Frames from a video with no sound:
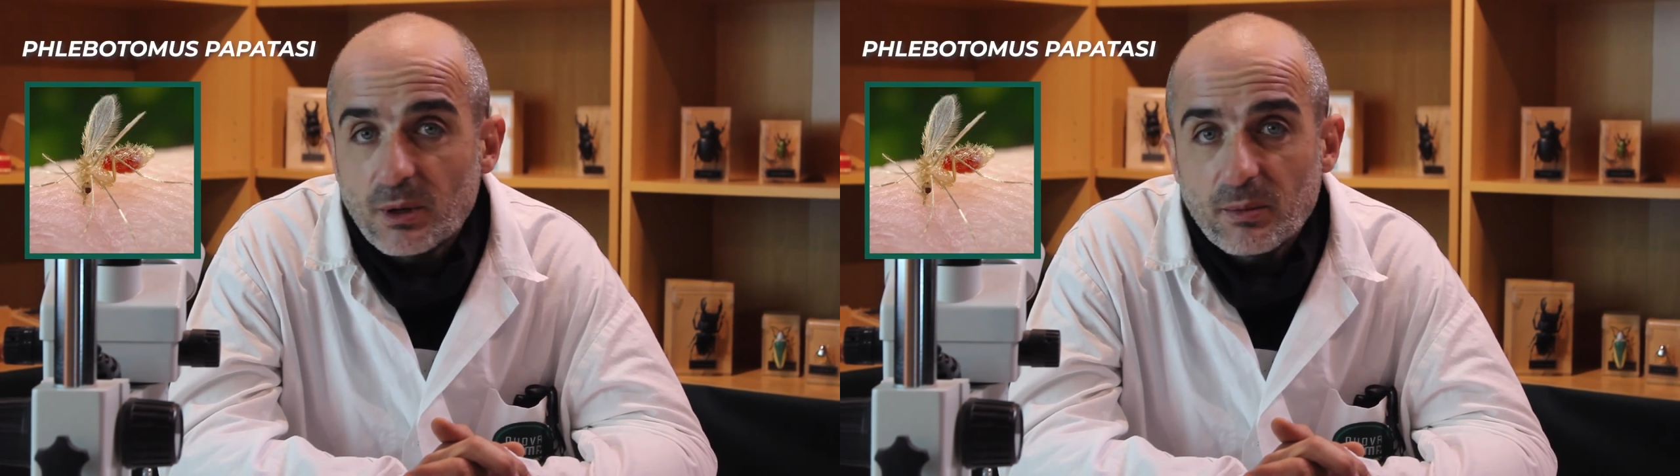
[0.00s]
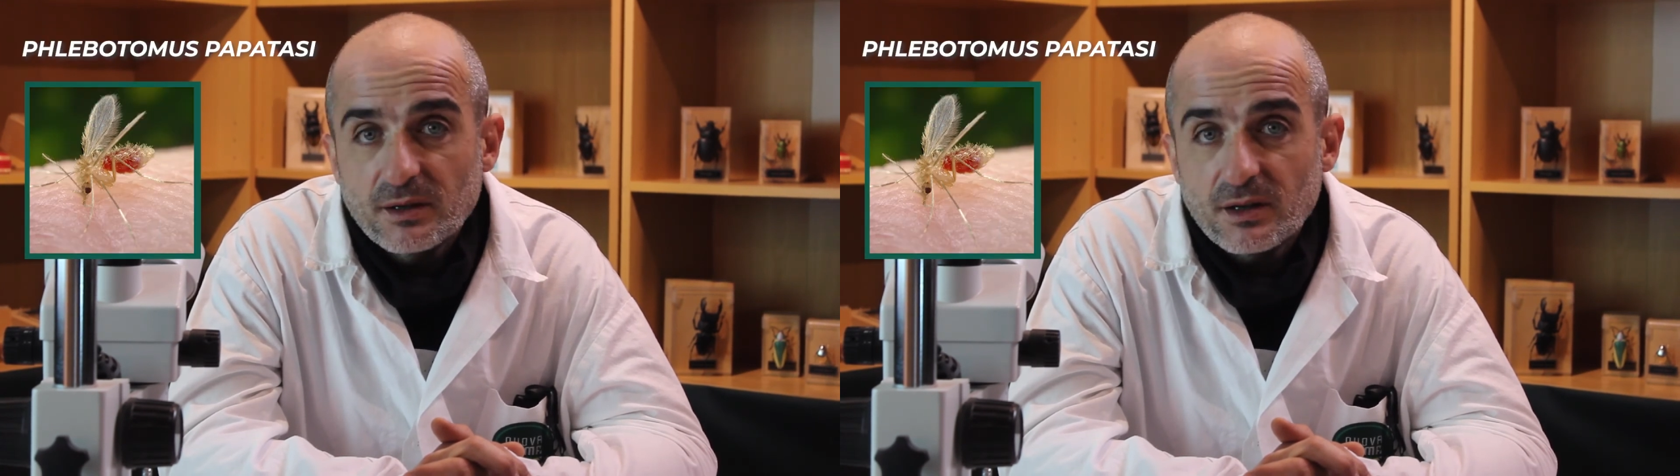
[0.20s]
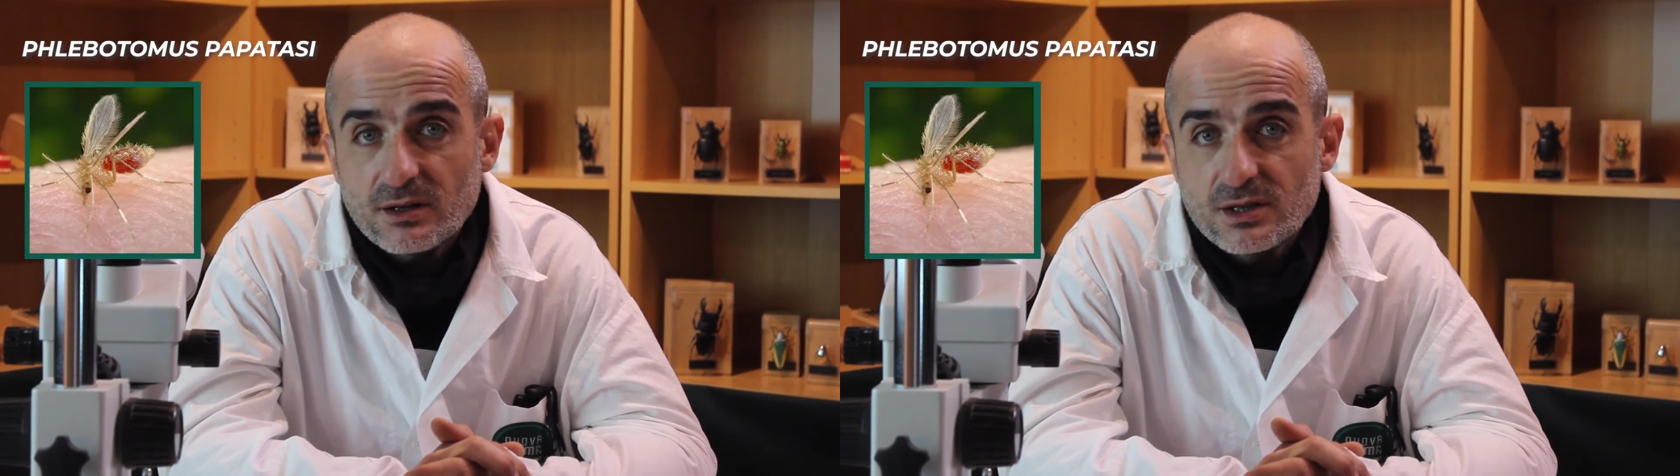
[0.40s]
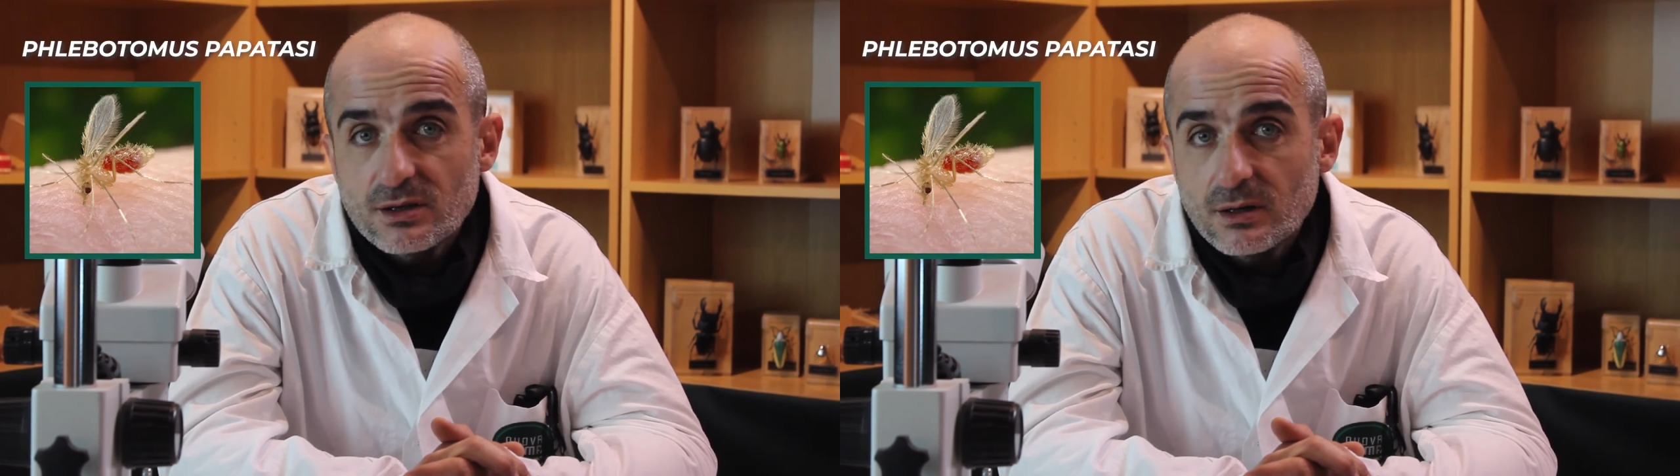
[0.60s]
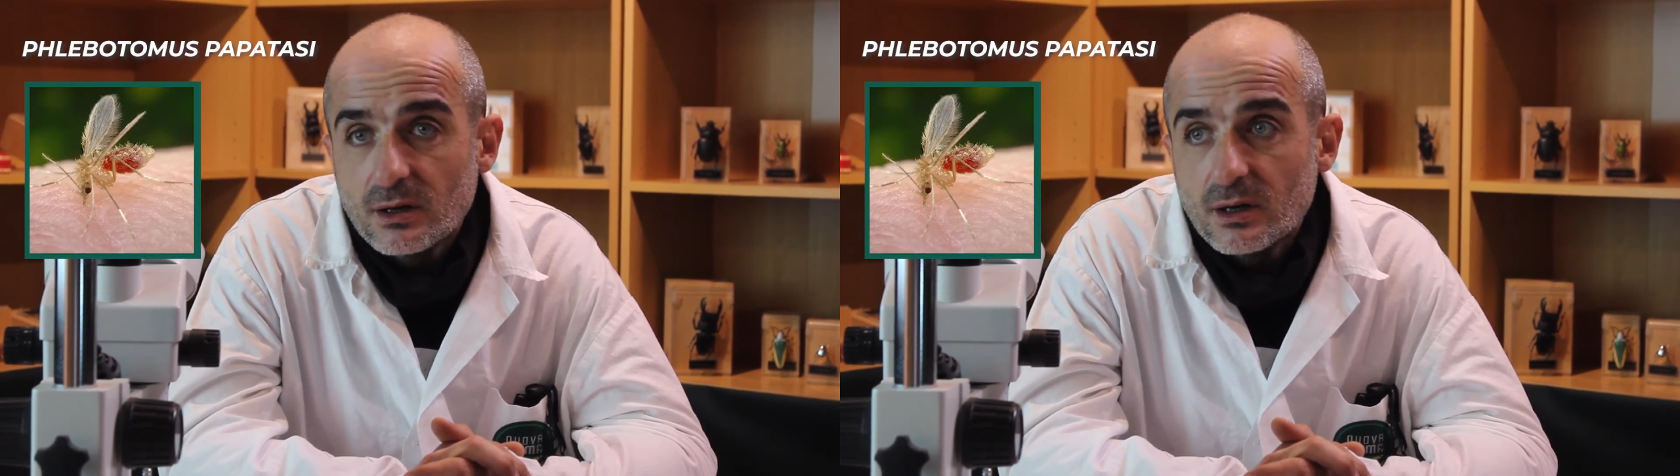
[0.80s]

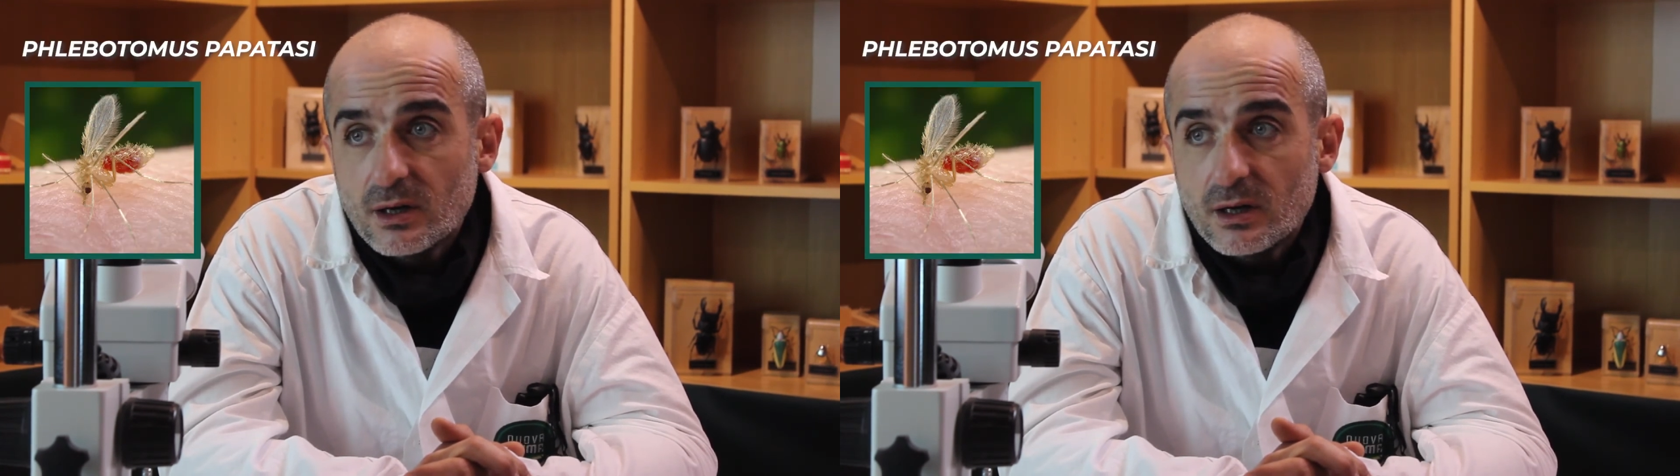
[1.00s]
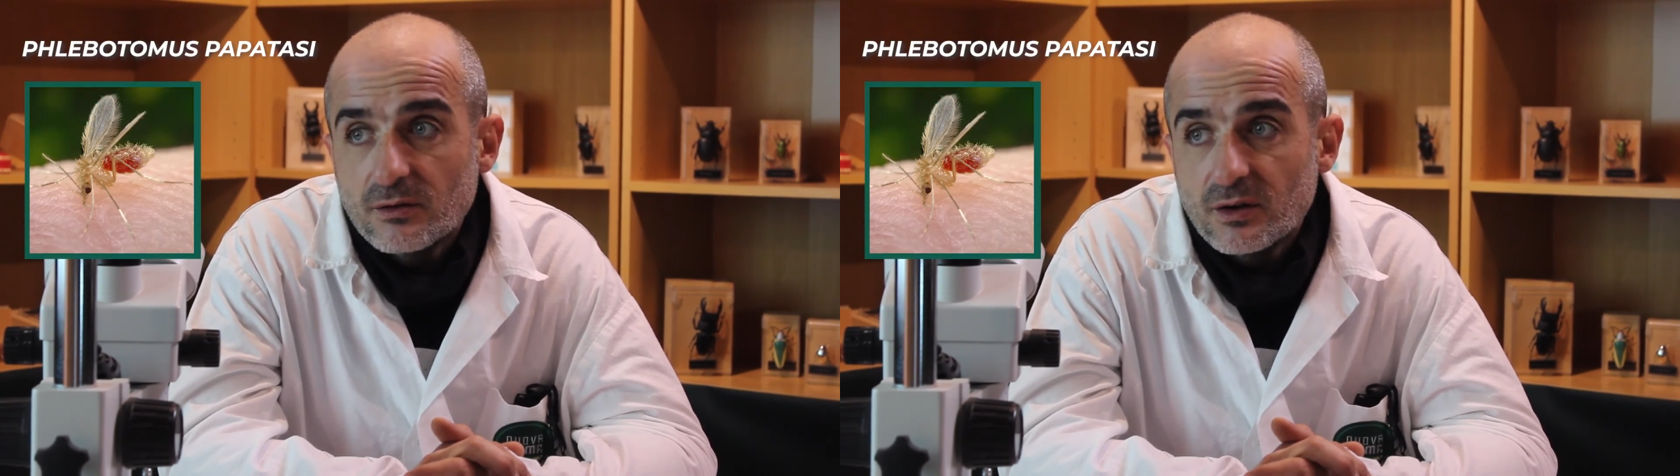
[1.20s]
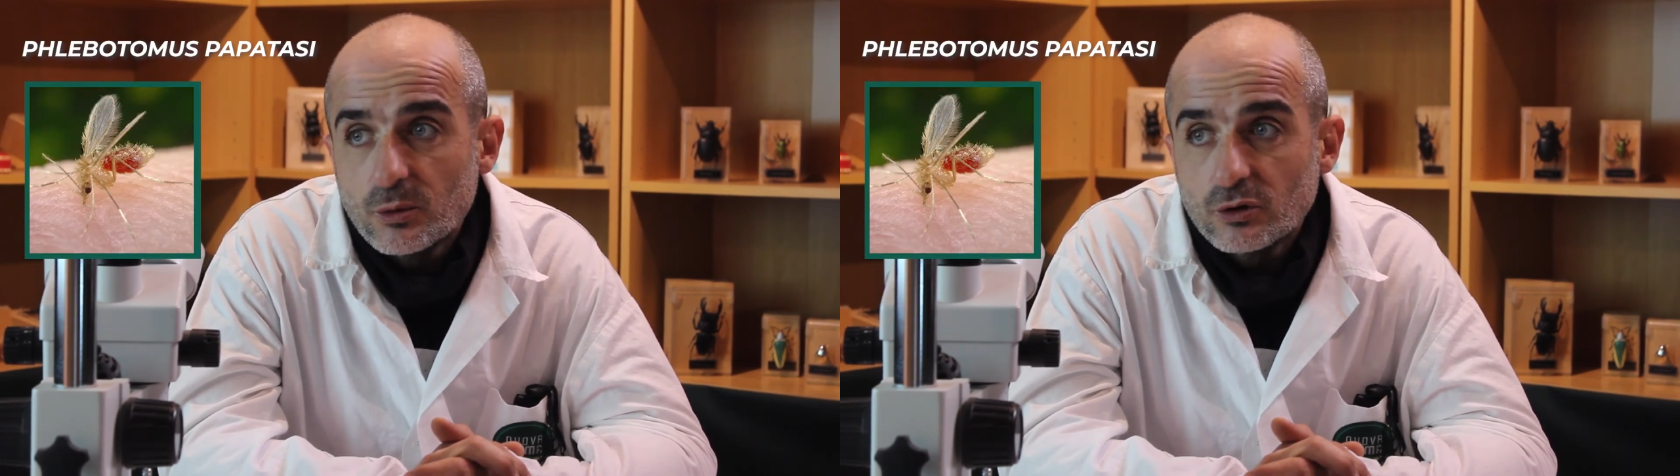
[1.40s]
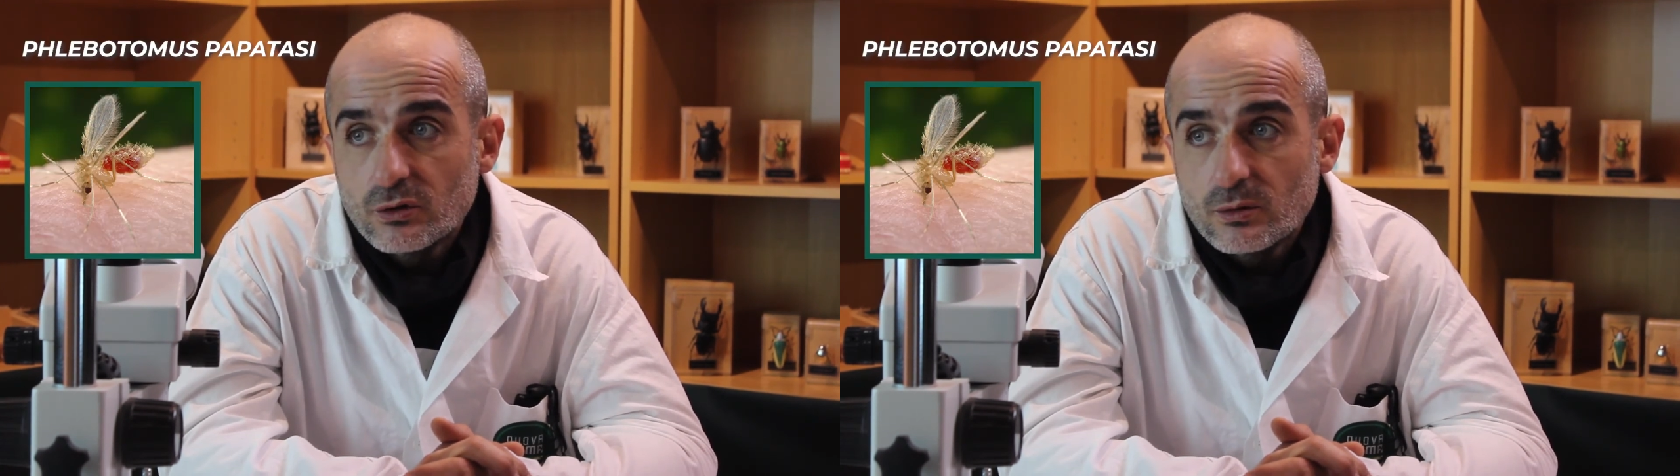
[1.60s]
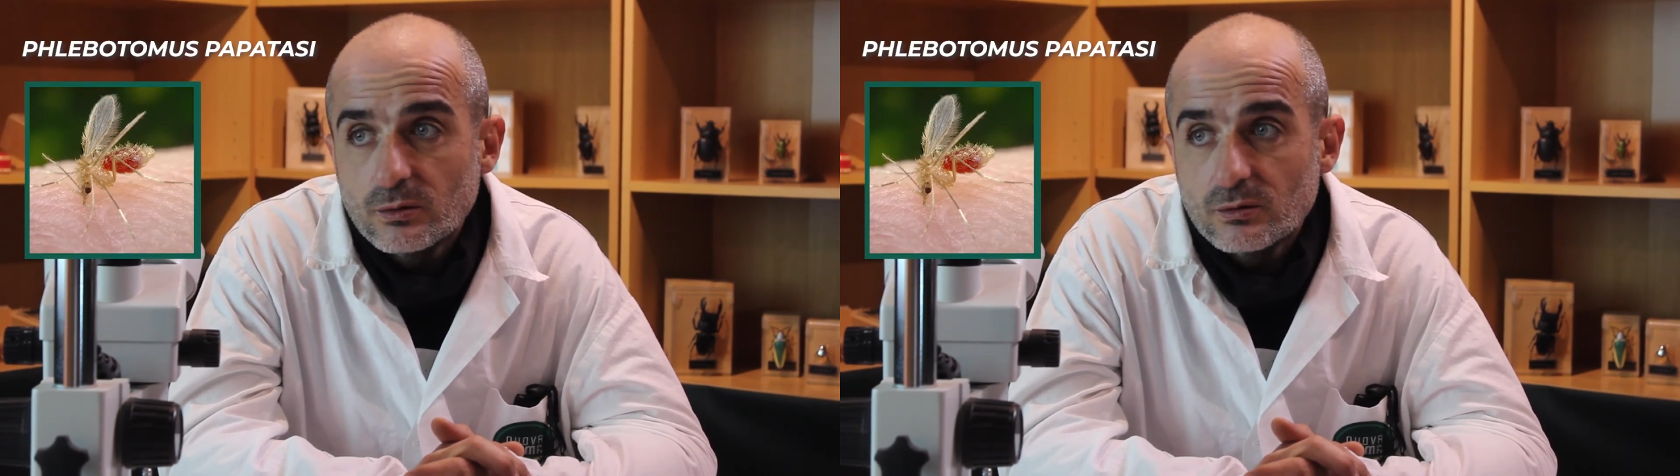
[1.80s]
papatasi e il
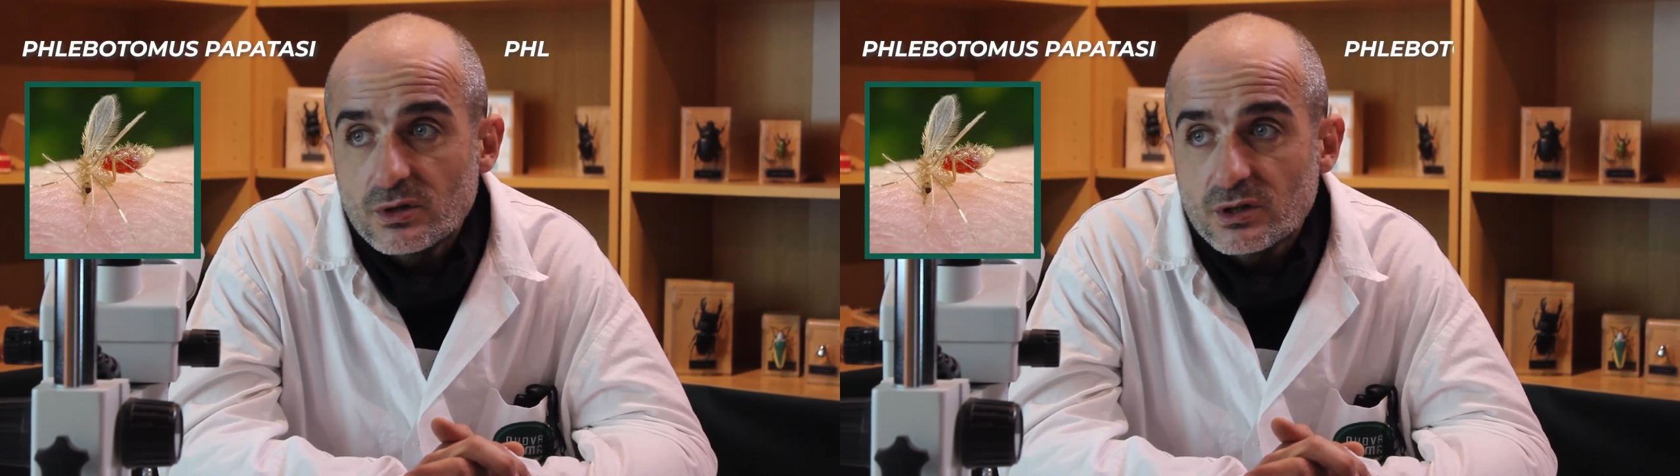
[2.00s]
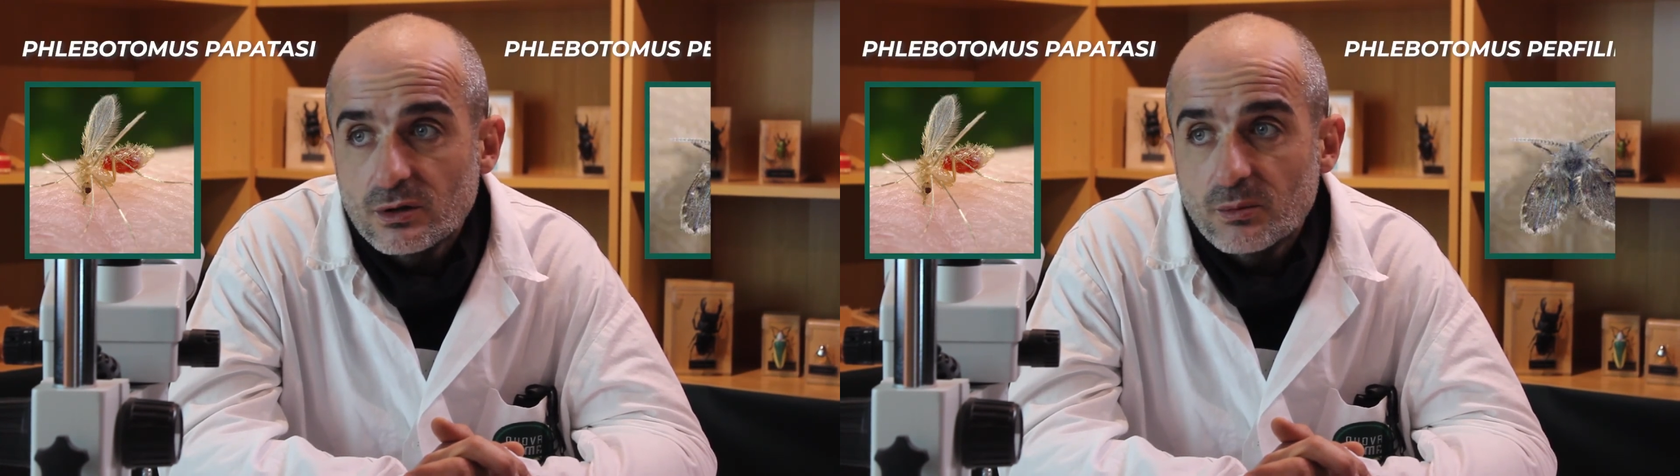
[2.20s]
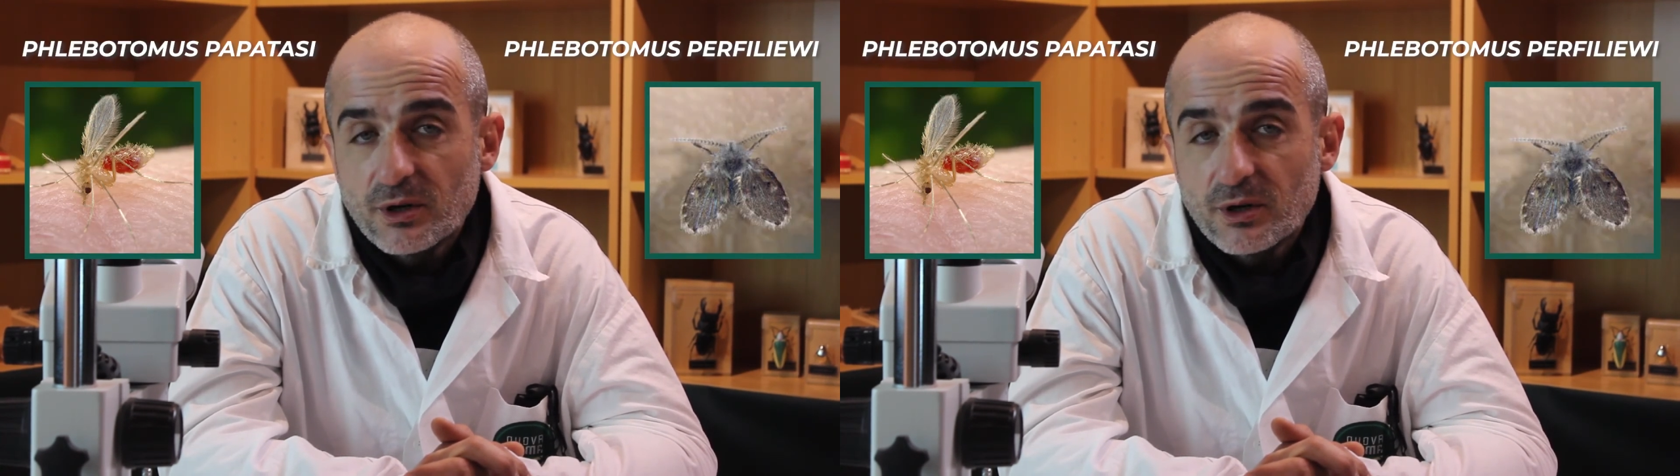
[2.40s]
Phlebotomus